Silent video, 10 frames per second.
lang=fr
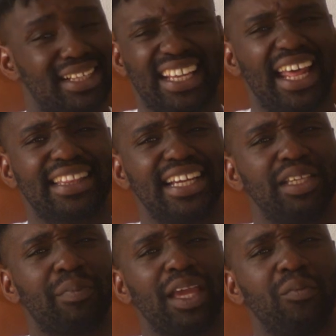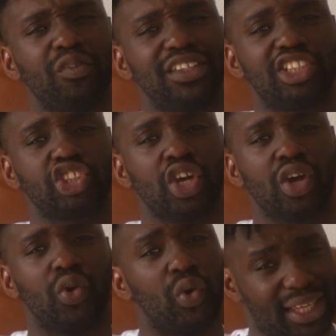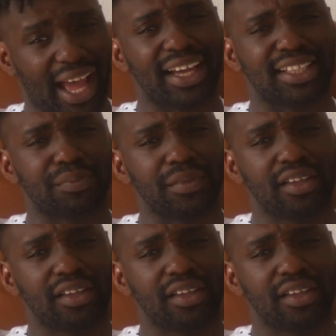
Zlatan Ibrahimovic, le charisme.